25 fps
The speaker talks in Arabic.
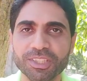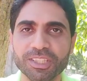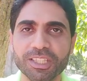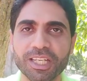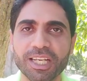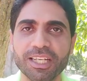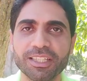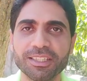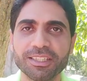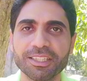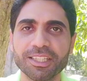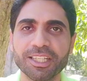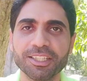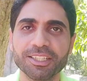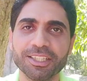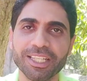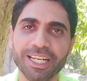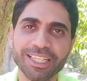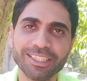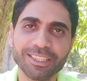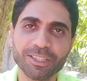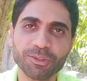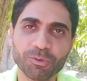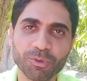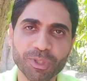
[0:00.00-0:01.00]
يعني لان
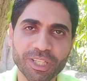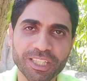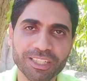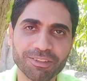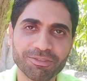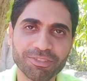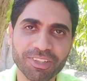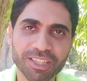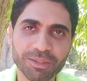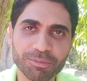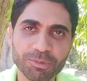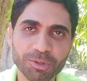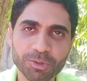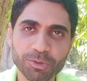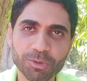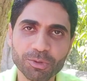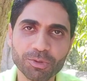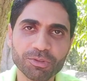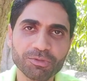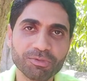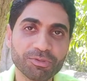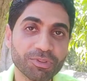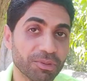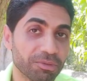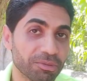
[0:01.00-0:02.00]
العدد قليل فاللي
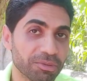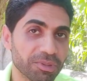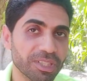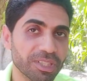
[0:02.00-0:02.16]
بيدخل ف...